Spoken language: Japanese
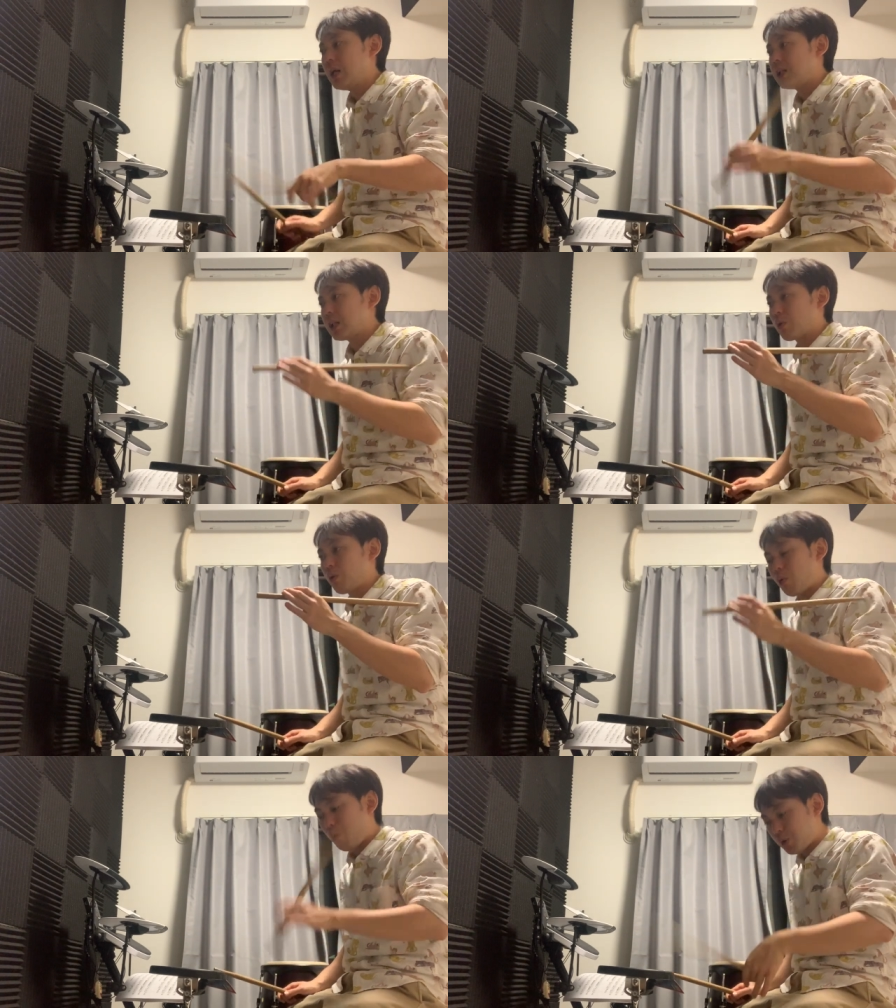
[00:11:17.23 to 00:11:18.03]
なんで、こ
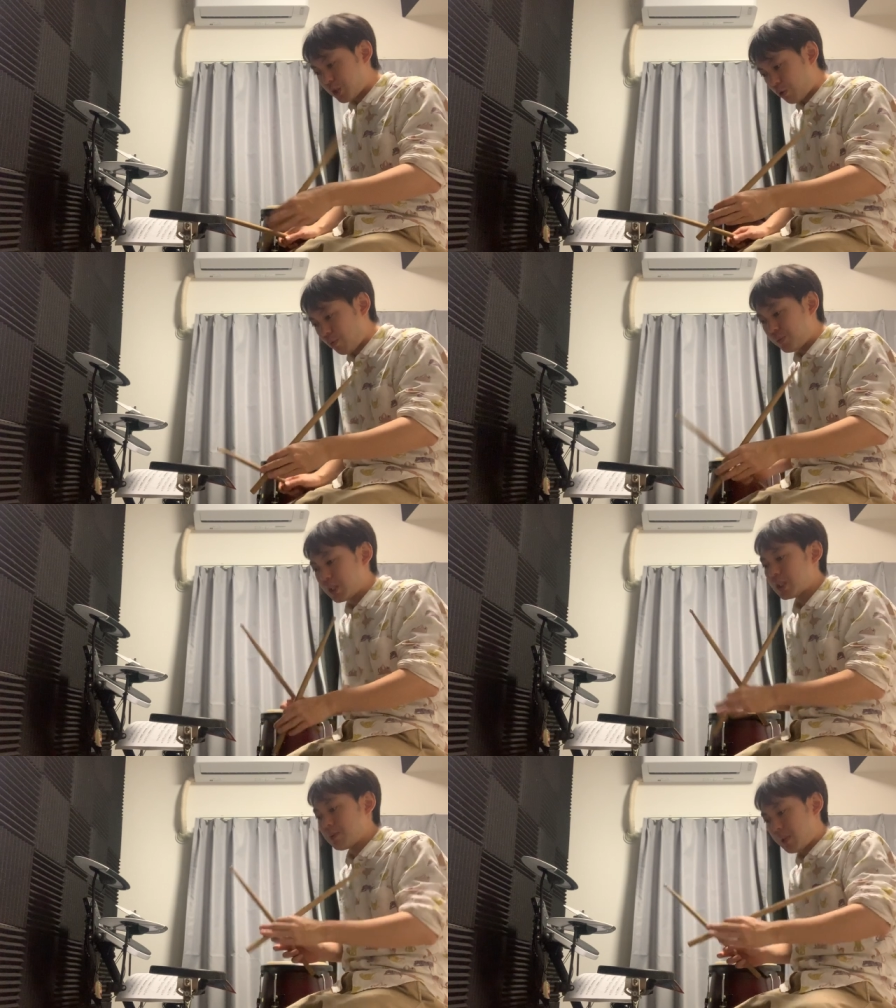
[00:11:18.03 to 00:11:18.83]
の押し込ん
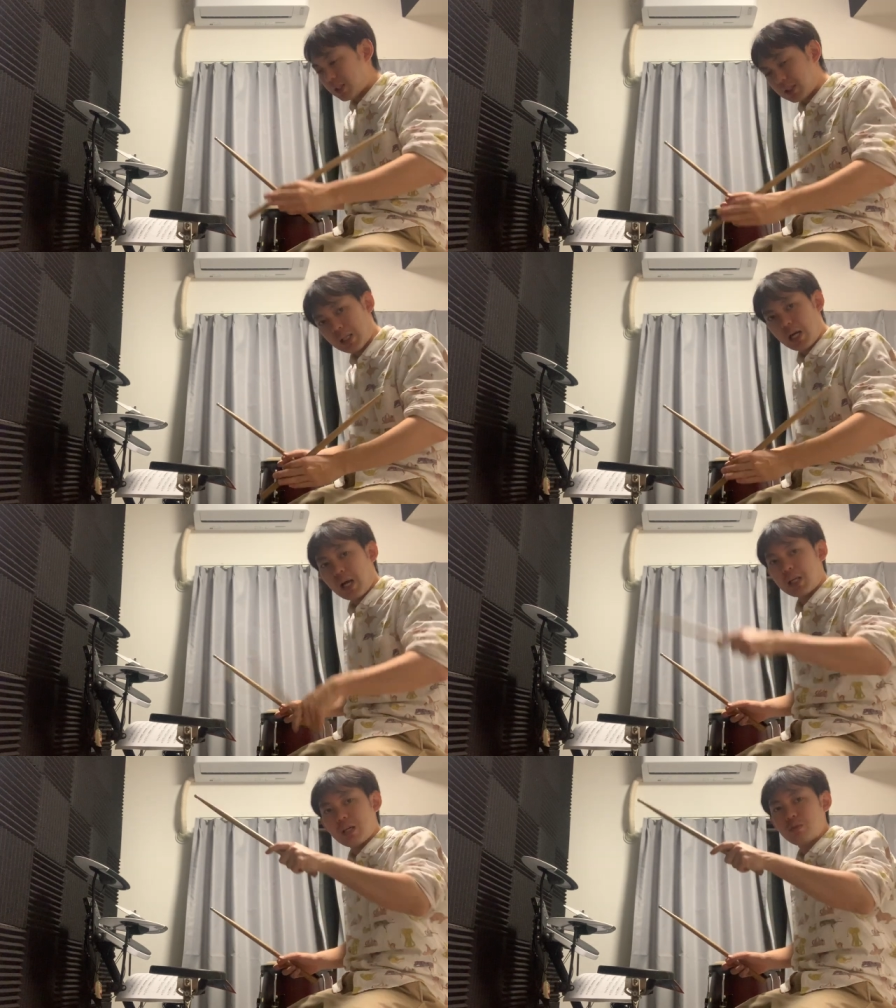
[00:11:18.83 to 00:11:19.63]
でしまって
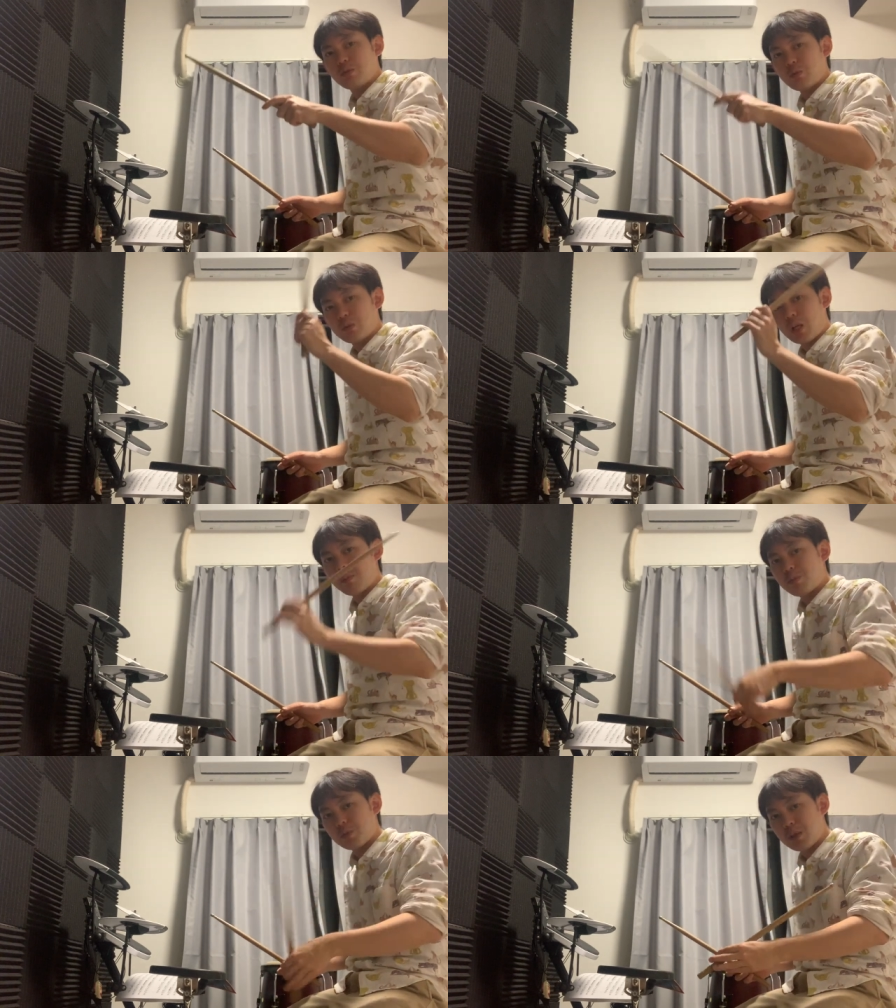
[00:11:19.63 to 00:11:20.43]
あげるという
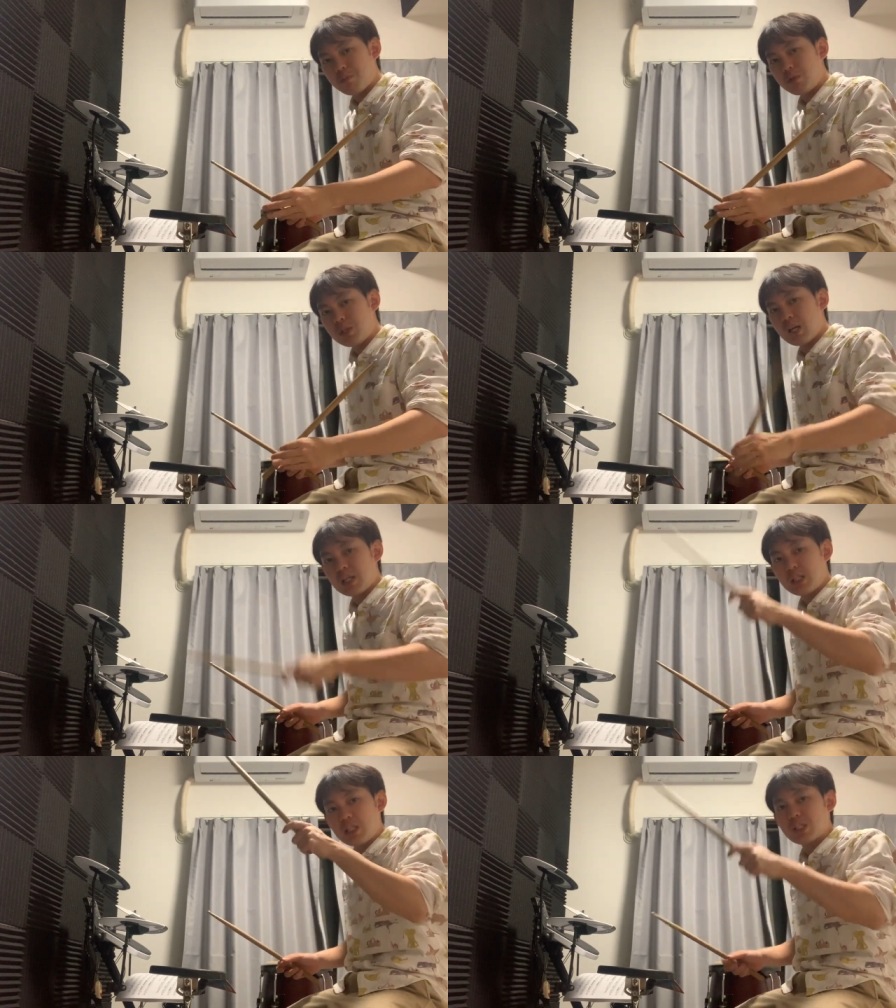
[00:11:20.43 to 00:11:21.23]
ダブルで無理や
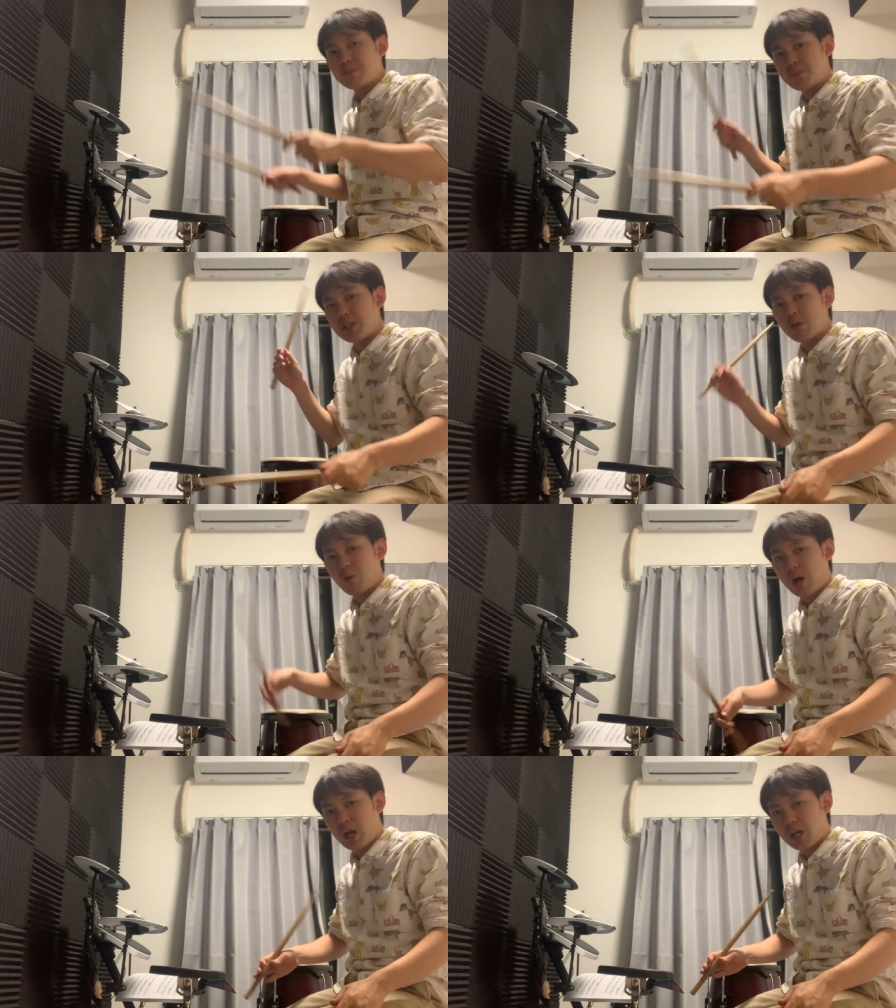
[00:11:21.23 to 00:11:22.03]
りにスピード
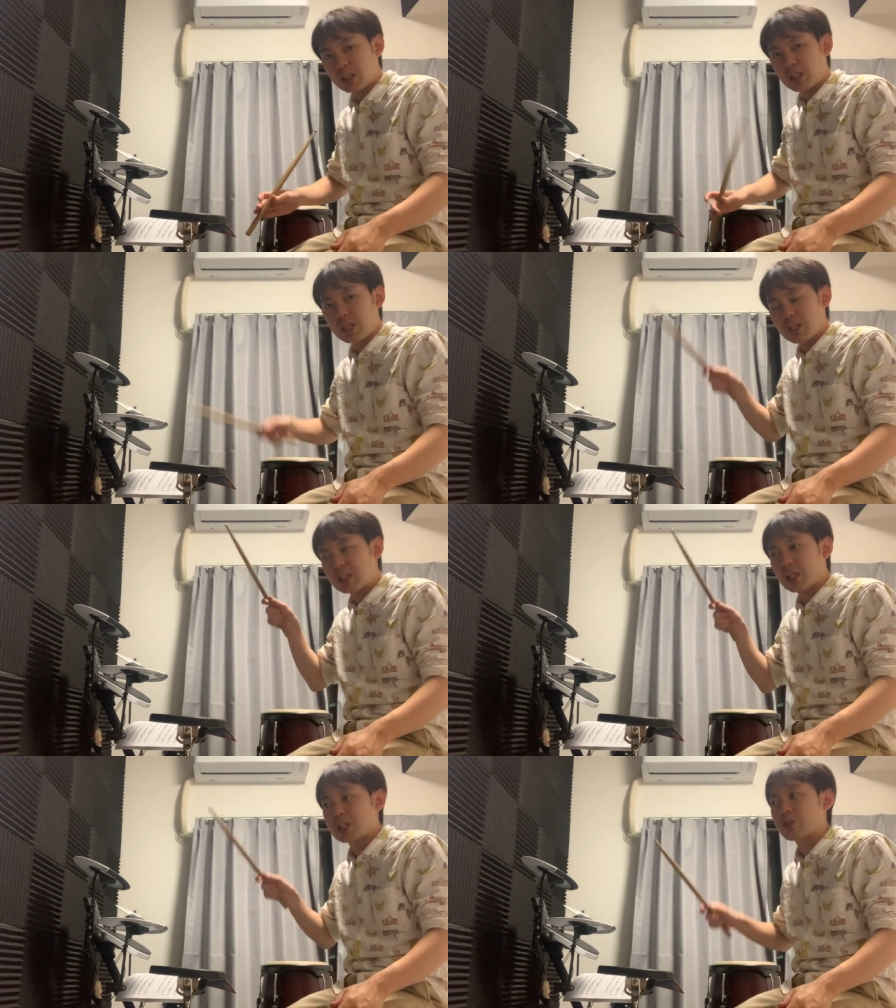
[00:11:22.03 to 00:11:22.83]
を上げていっ
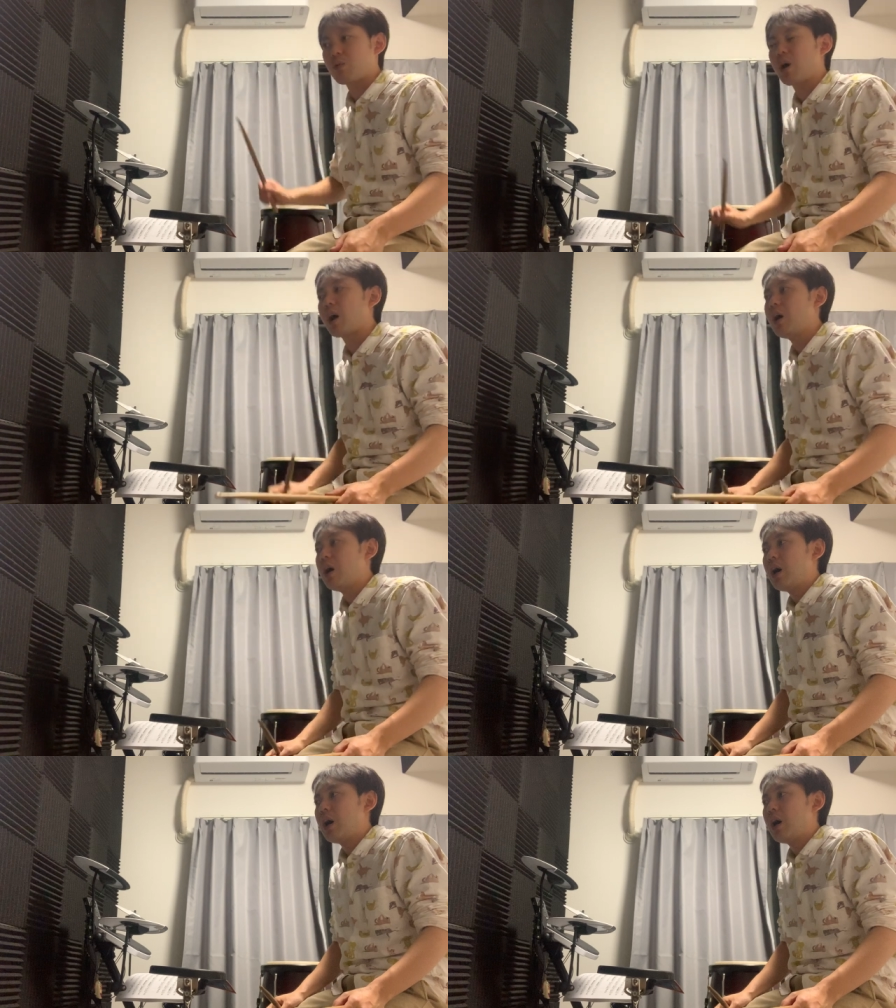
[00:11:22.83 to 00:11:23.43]
た人は、